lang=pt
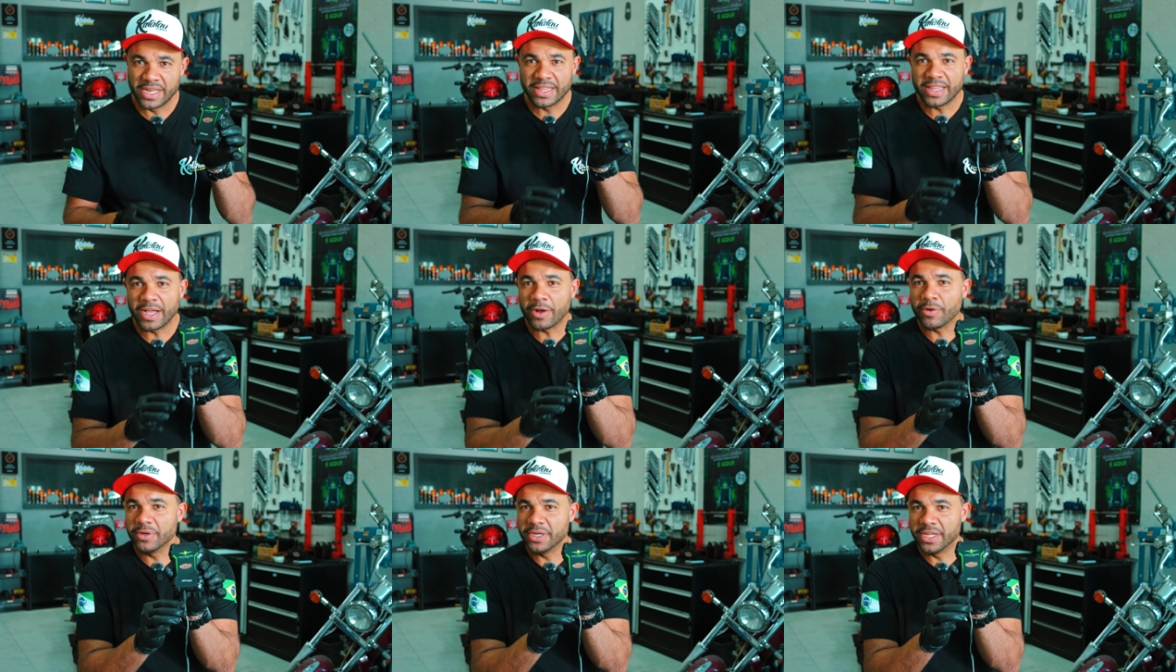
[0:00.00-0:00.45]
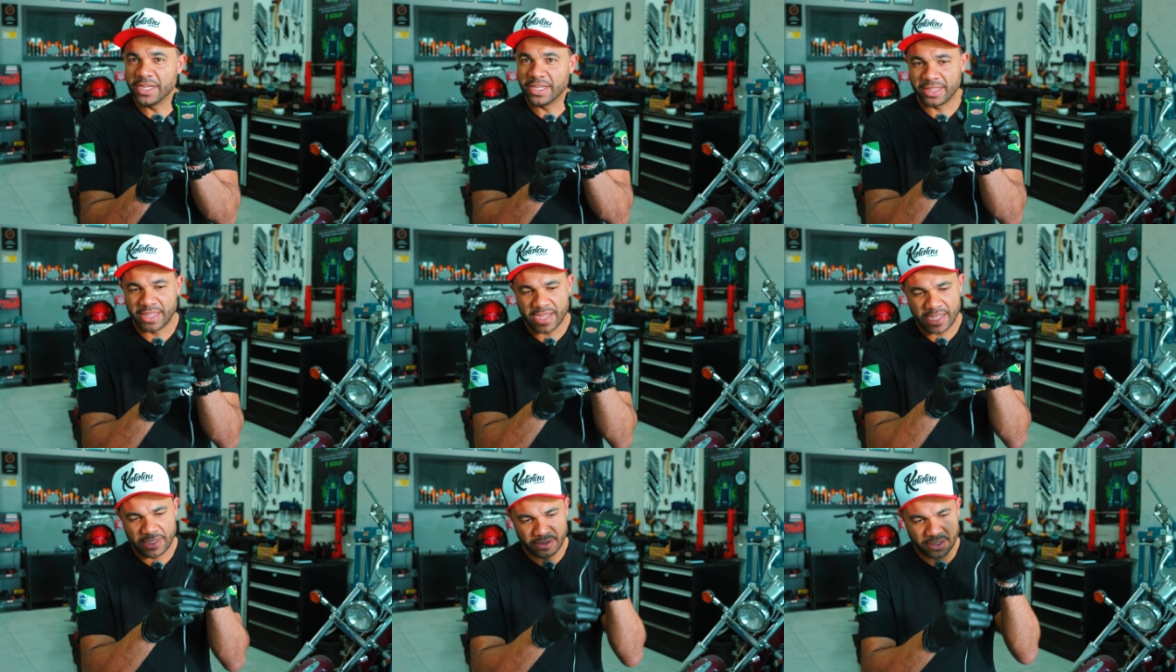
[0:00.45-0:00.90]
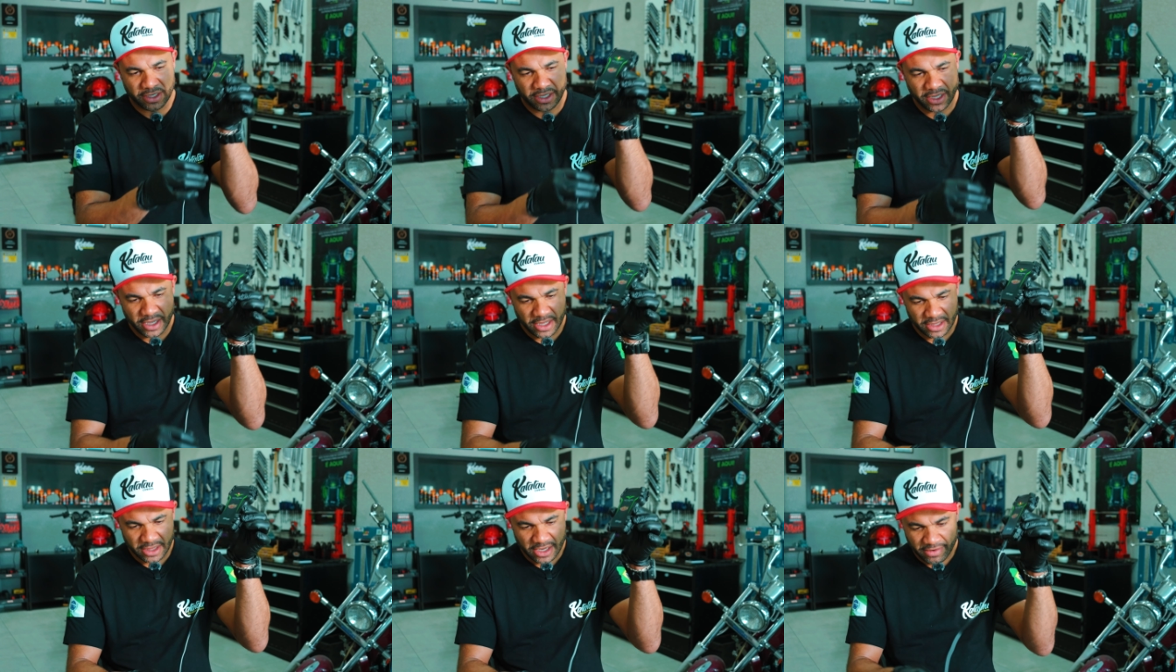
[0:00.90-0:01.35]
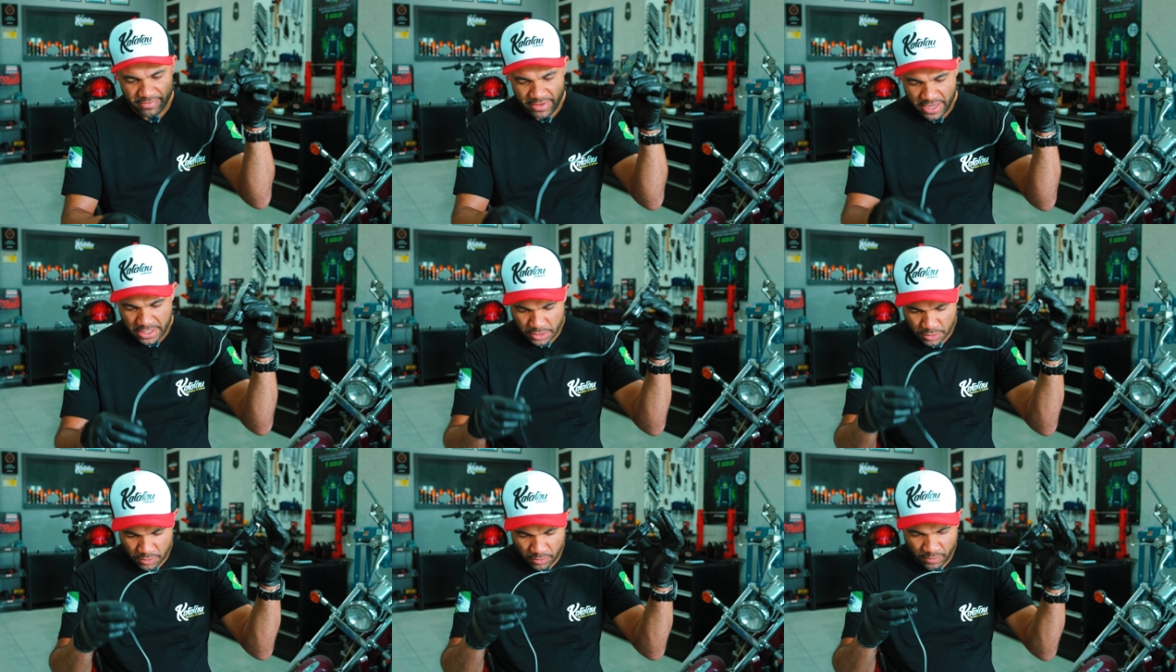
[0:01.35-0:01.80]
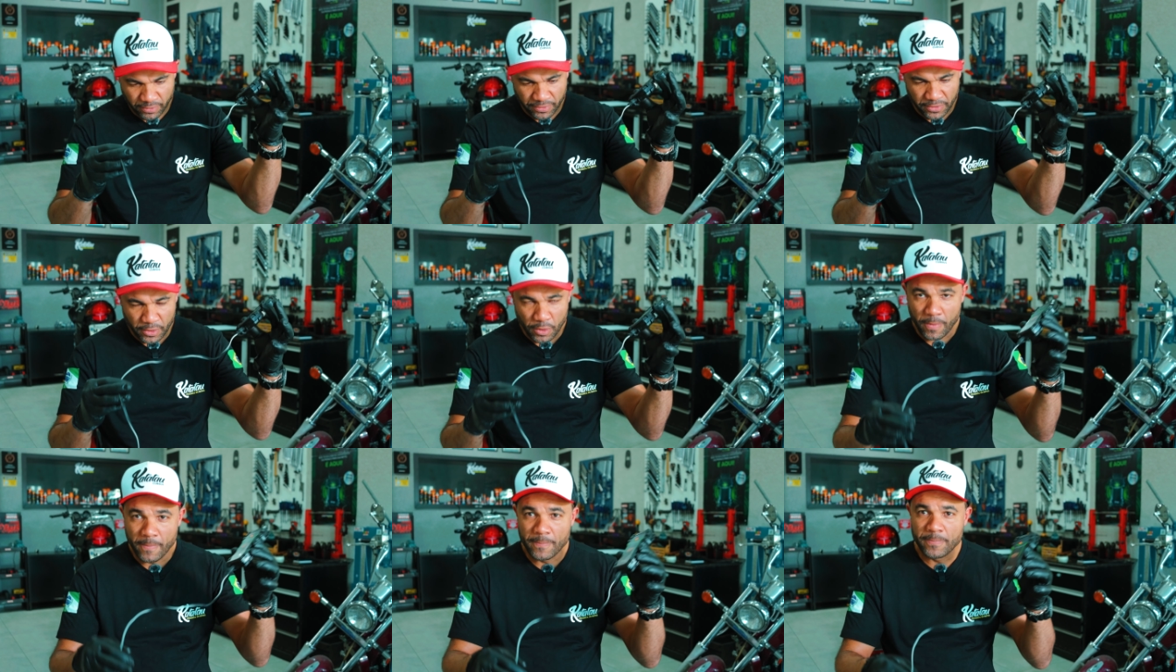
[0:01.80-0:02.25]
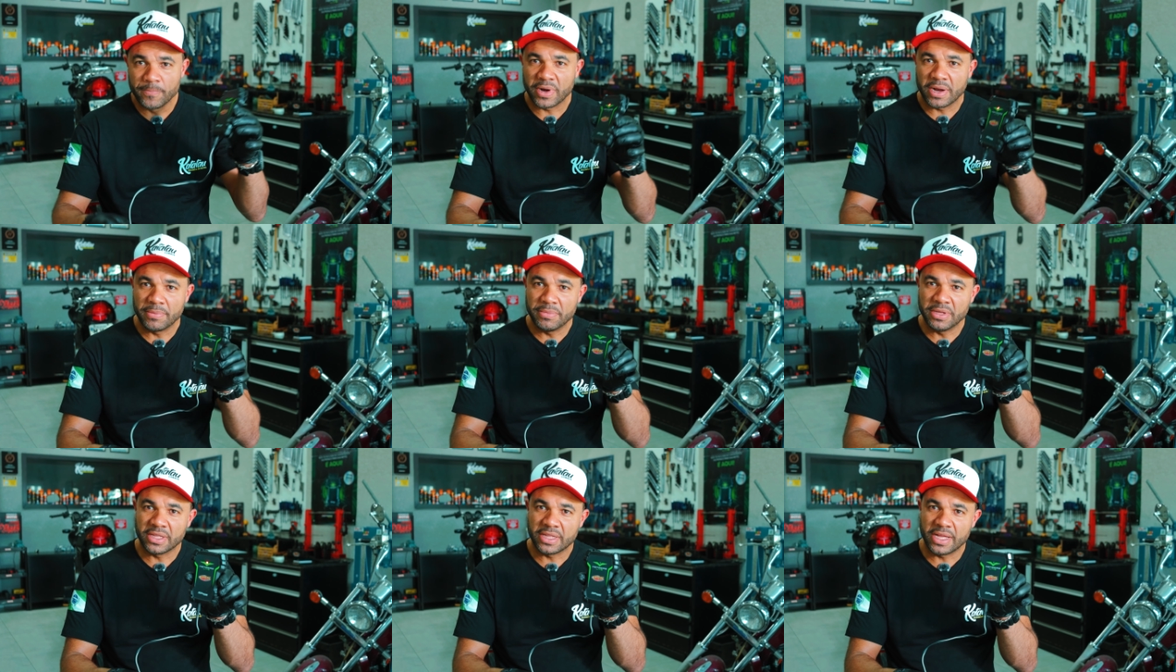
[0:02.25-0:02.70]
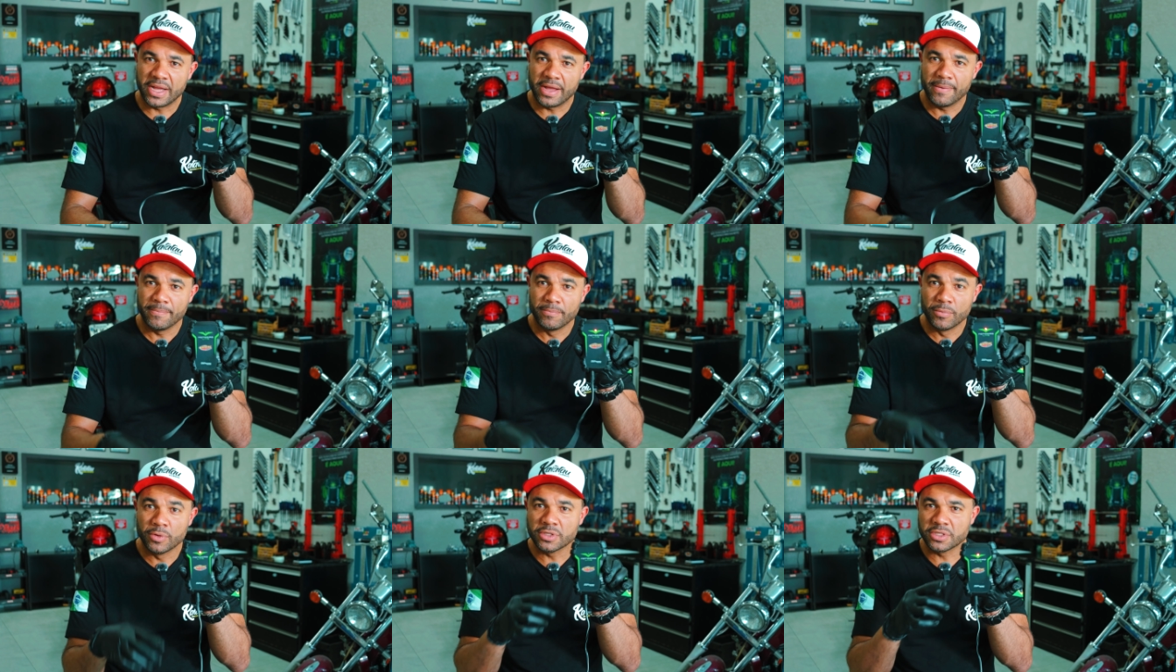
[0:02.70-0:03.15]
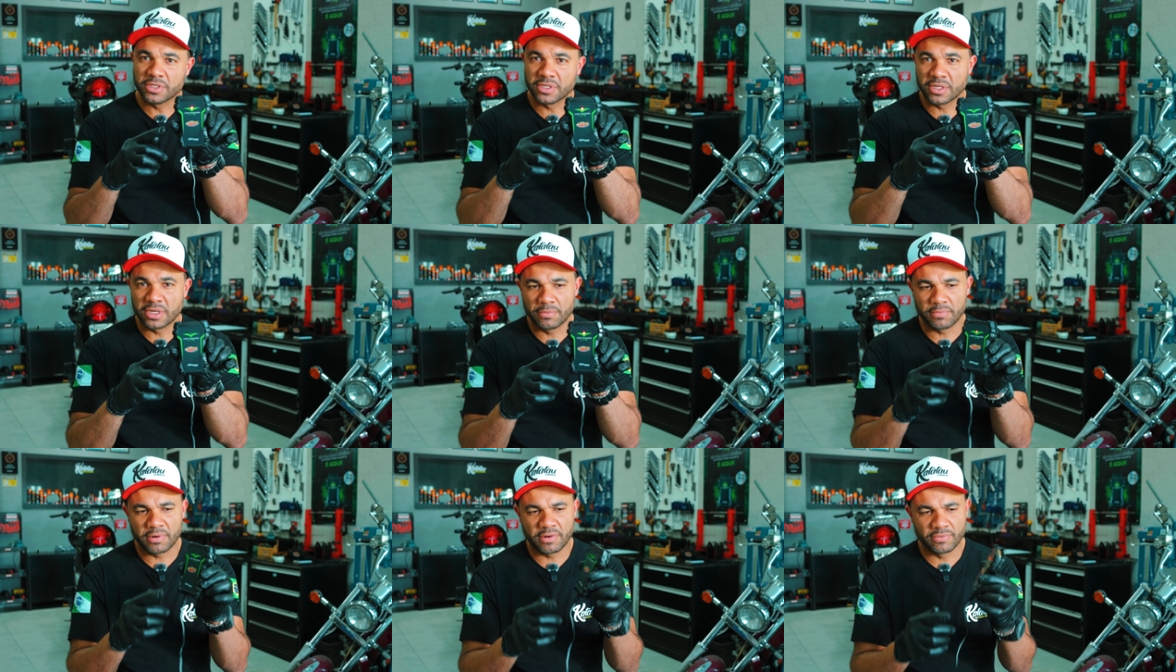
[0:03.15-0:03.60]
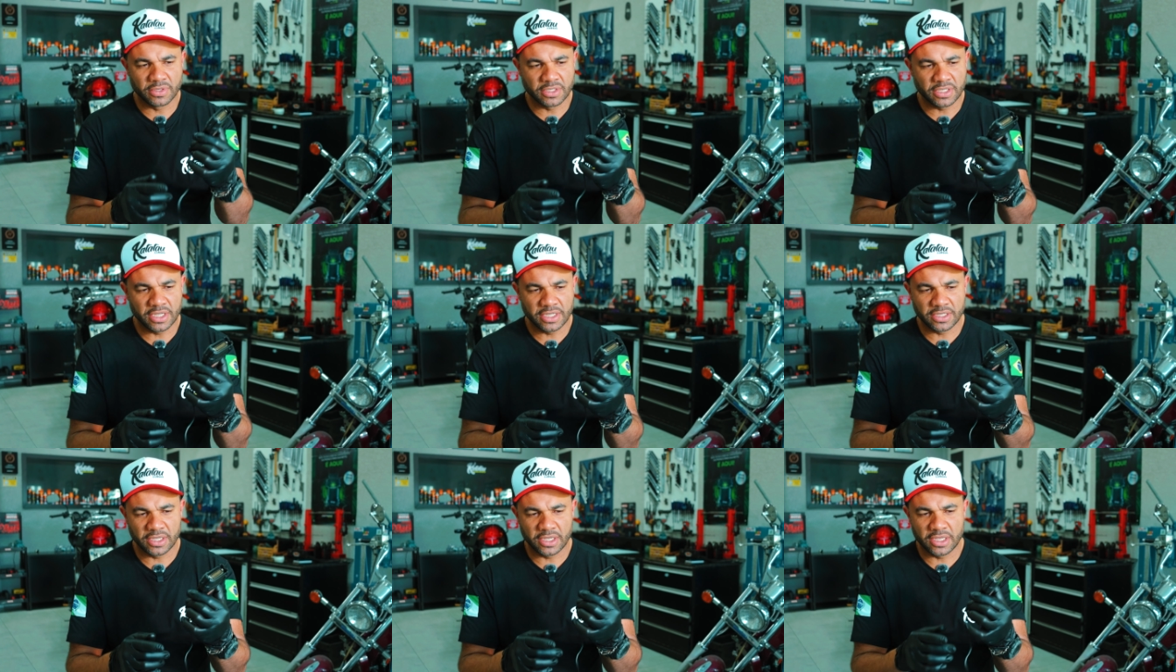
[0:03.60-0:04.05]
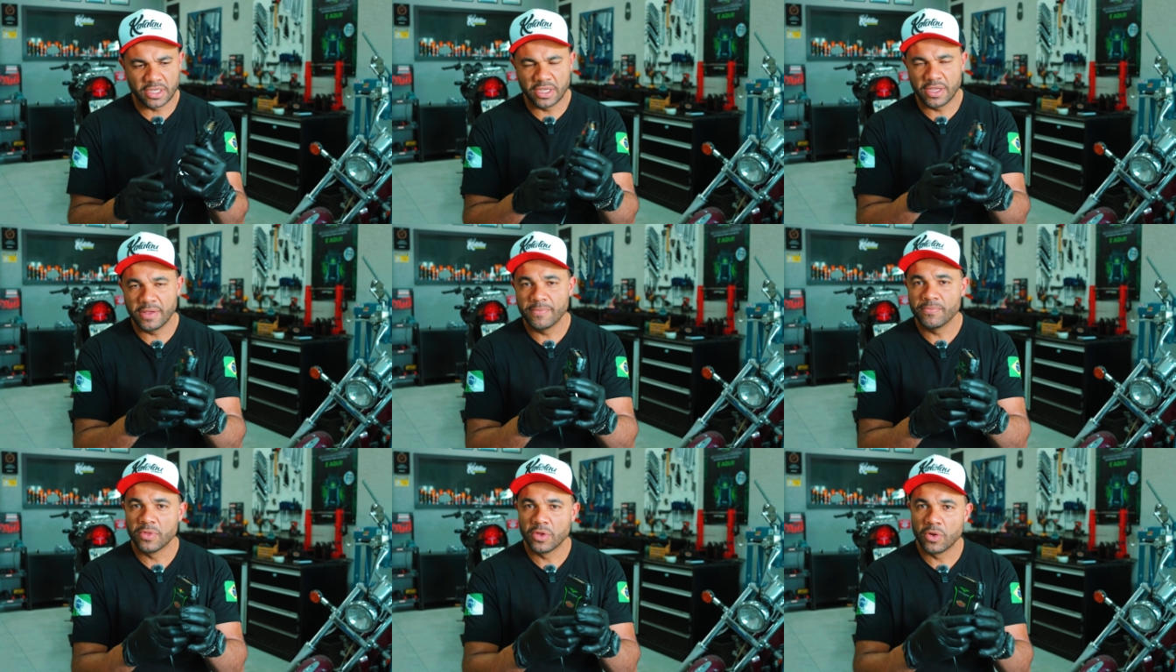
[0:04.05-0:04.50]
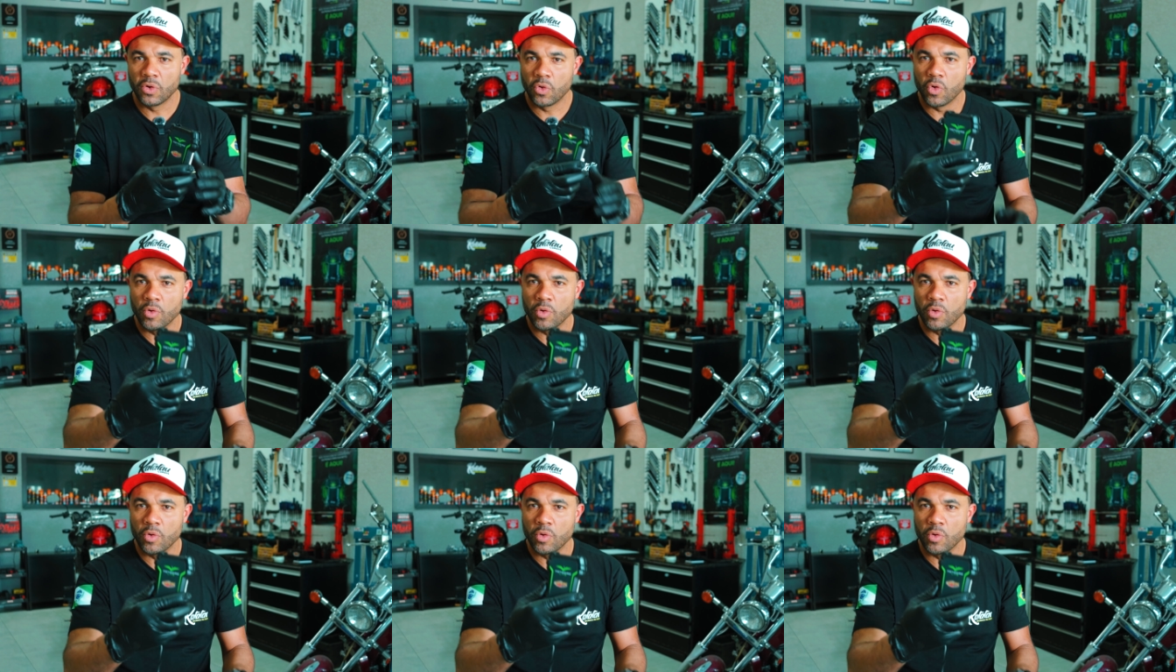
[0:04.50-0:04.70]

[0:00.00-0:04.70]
ele está conectado aqui através de um fio para mim estar tá mostrando para vocês aqui